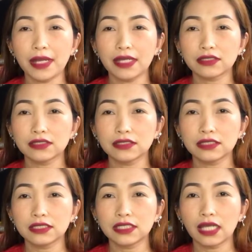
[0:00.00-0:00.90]

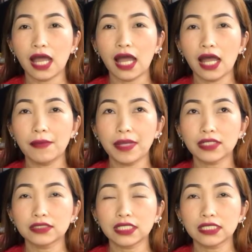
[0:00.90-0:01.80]
Meron, uh,
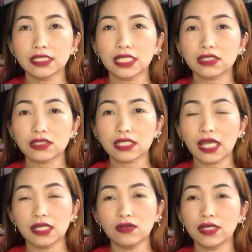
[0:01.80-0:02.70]
meron din dito sa
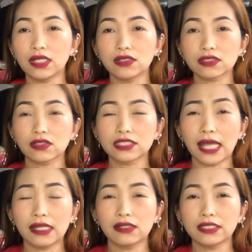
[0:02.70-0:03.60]
Iloilo. So,
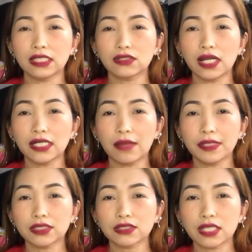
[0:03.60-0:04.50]
dito lang
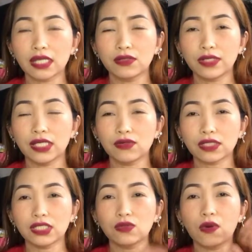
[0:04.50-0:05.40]
namin to sa Iloilo
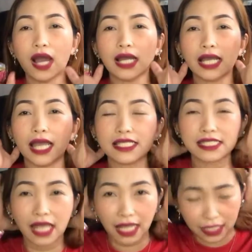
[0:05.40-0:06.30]
kinuha, guys.
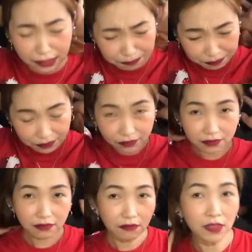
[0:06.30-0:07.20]
Dahil,
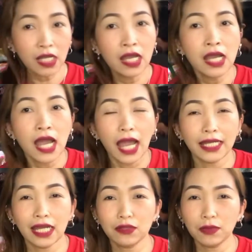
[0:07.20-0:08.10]

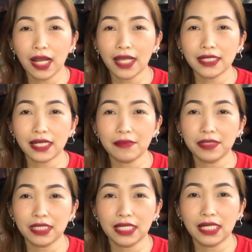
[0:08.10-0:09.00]
ayan, wala na
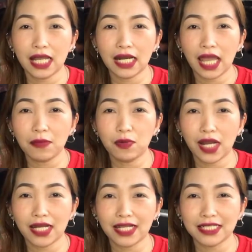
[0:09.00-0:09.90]
kaming ilalive.
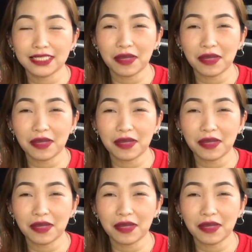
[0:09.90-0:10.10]
Wala na rin